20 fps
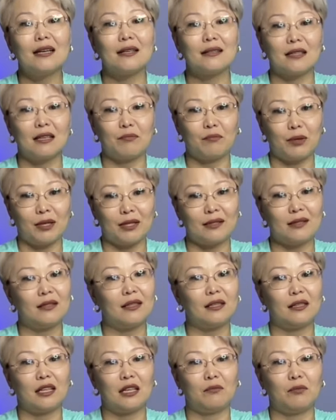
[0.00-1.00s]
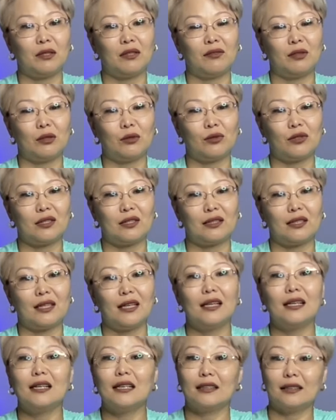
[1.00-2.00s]
запасы накапливаются –
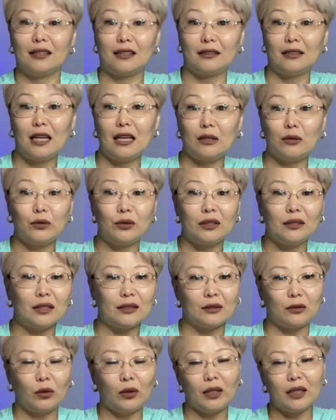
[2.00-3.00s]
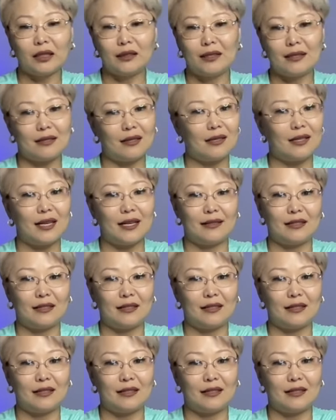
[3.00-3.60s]
Иногда люди настолько не следят